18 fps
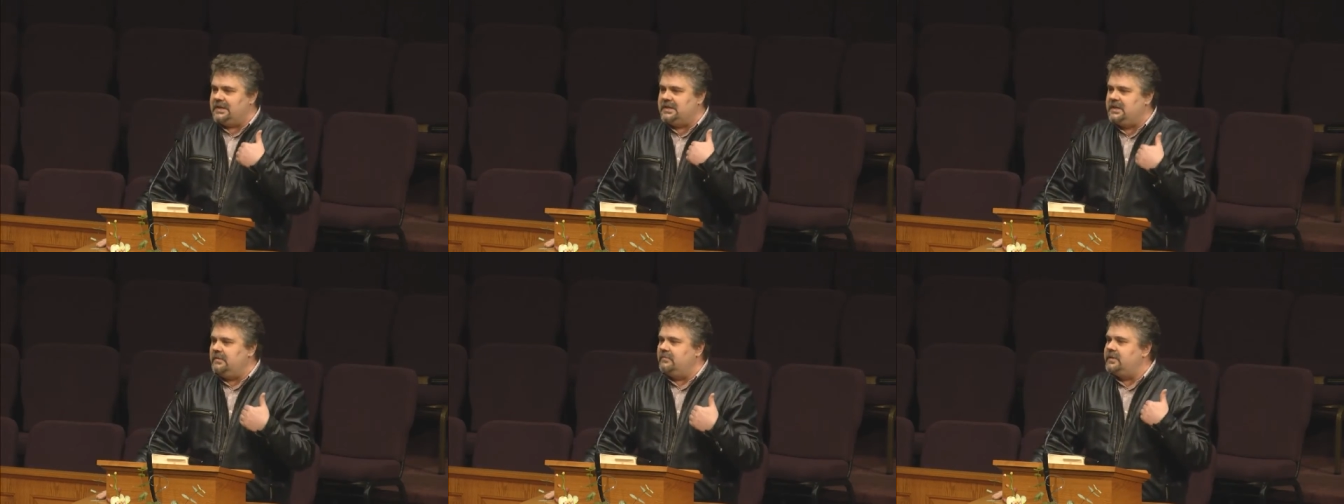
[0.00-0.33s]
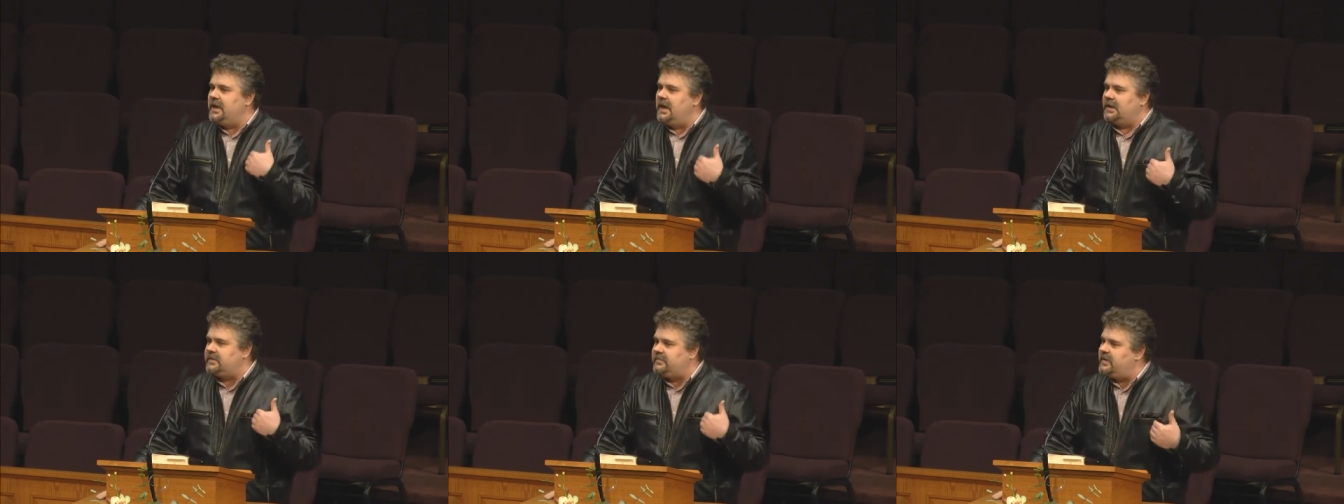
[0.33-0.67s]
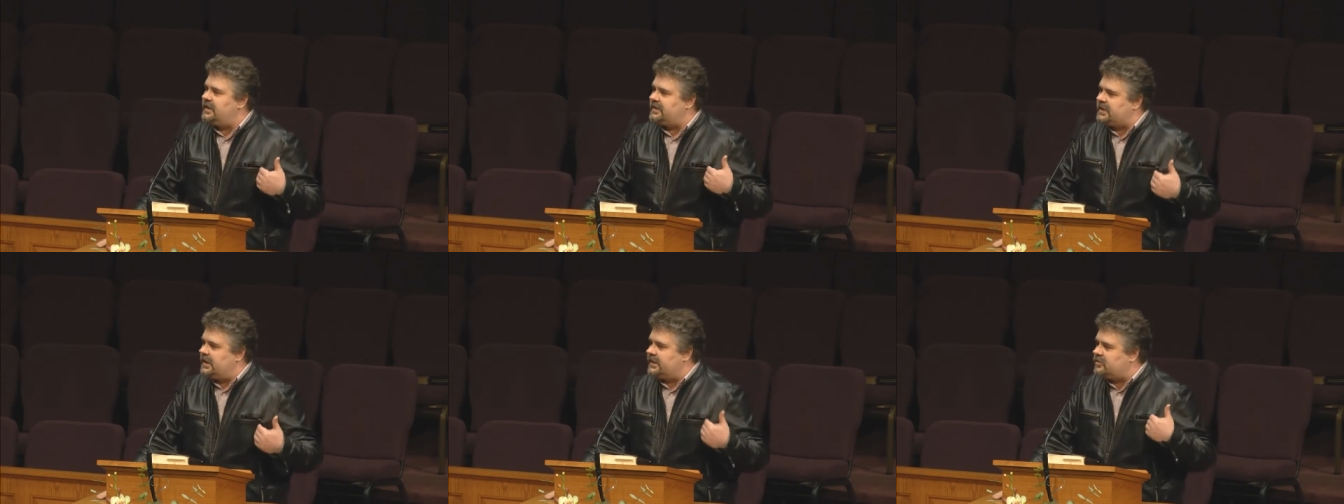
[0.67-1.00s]
дивные
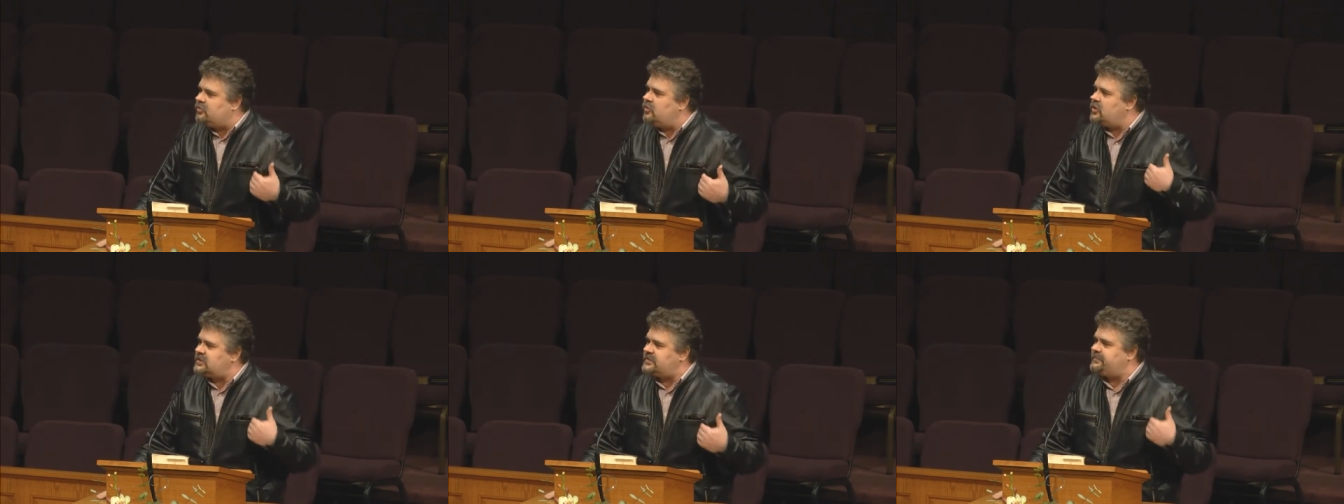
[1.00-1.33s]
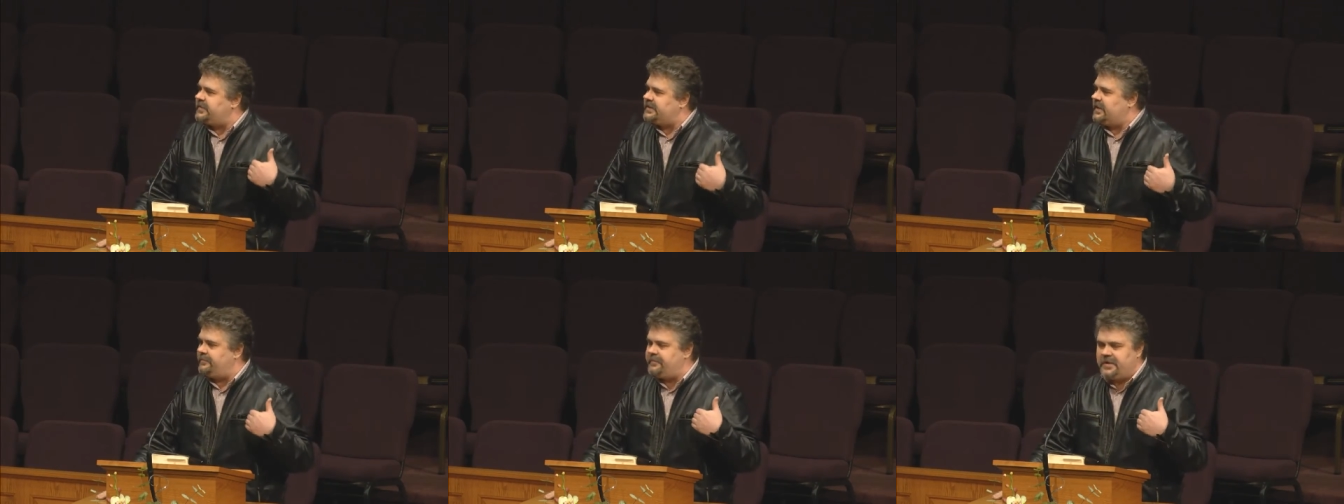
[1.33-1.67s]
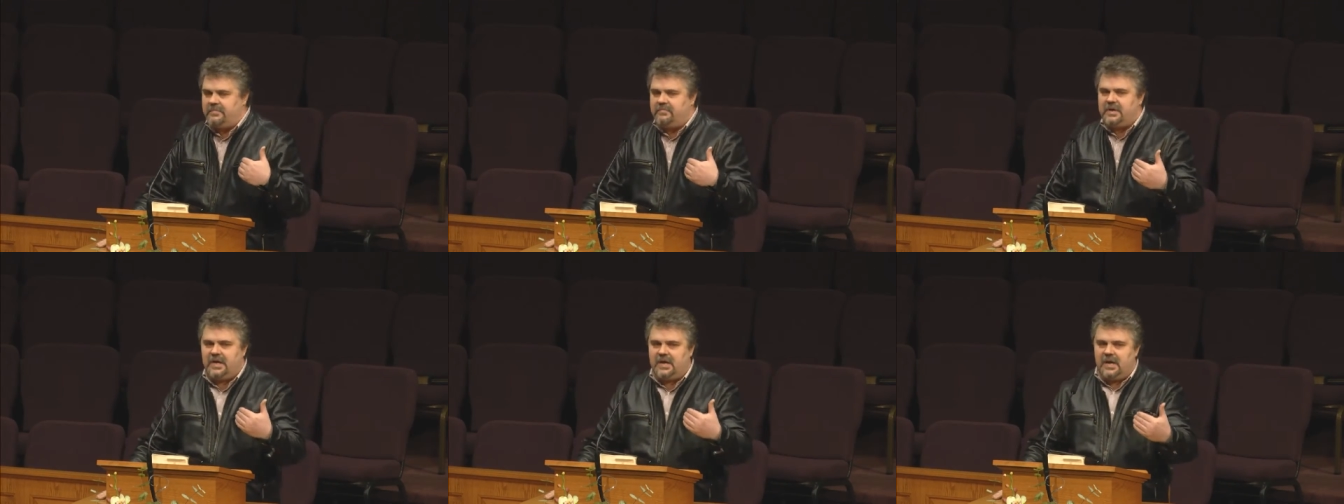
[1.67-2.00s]
ответы от Господа,
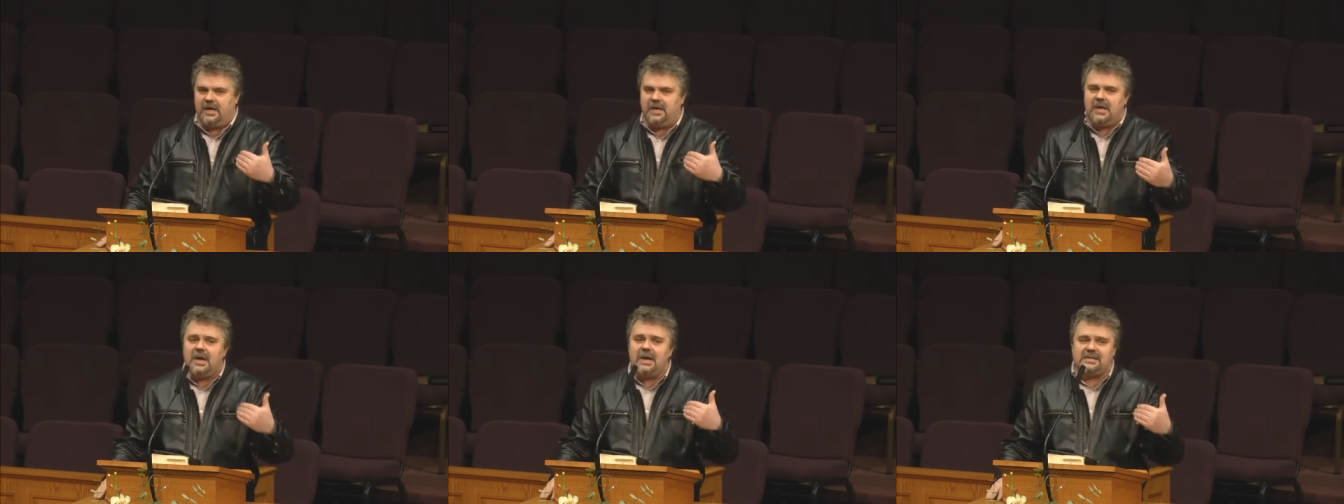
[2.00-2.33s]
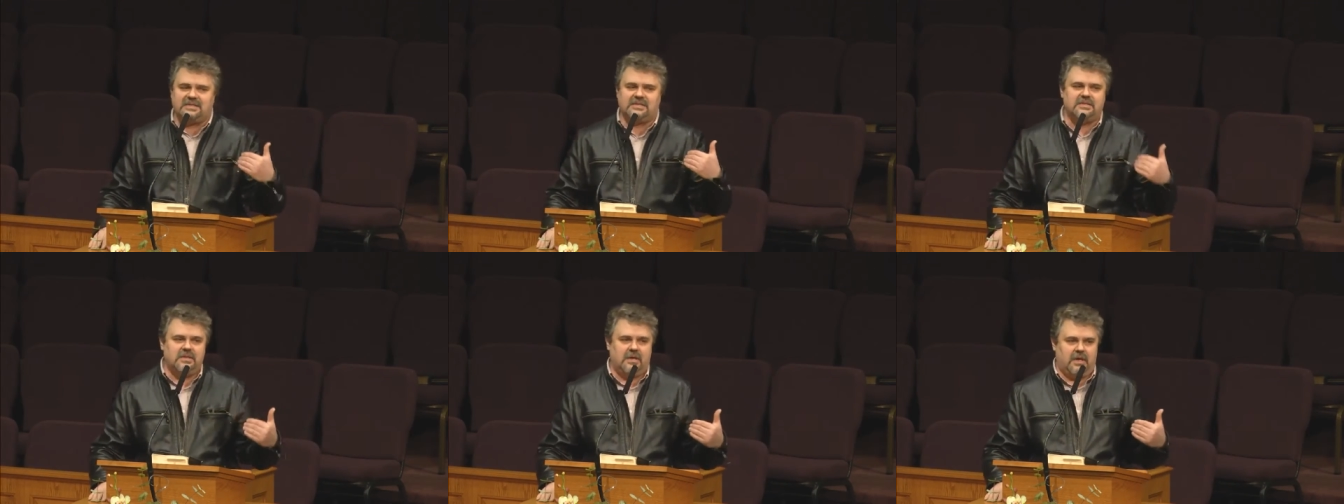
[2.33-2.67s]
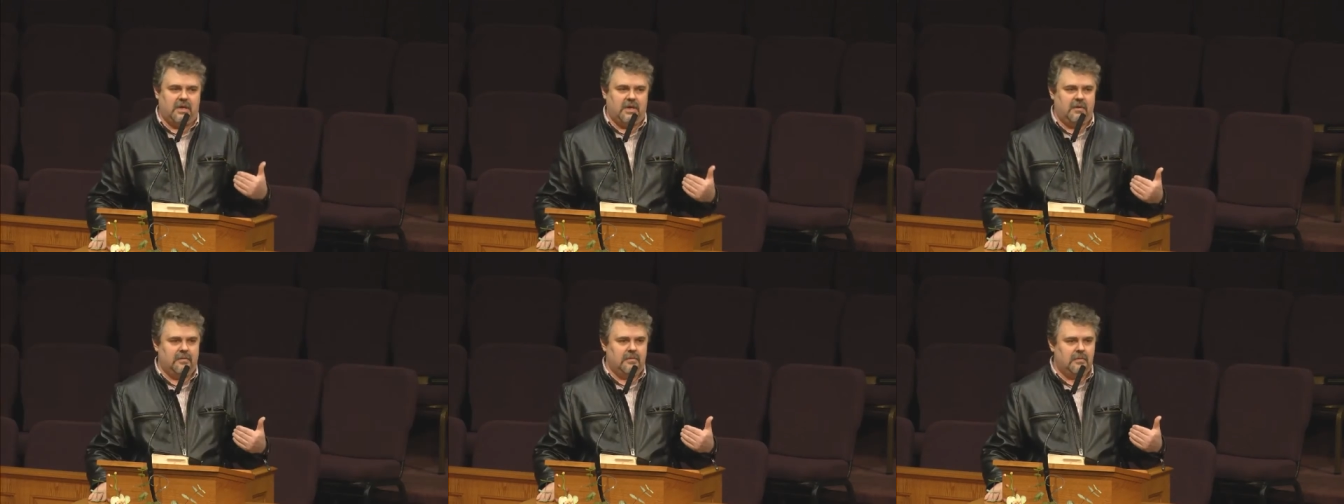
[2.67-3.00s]
прямые и
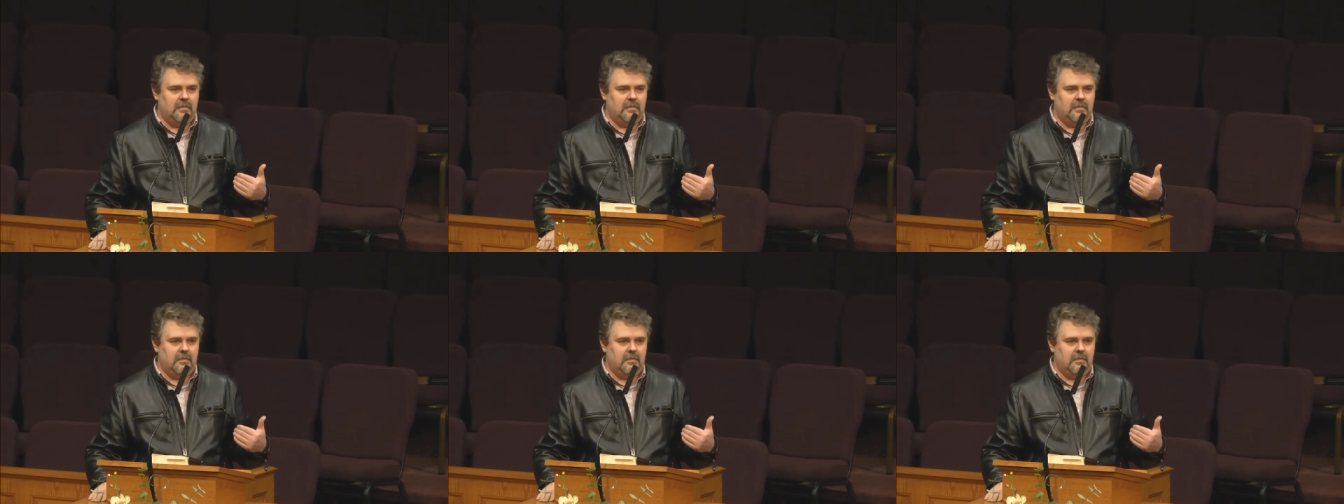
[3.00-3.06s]
ясные,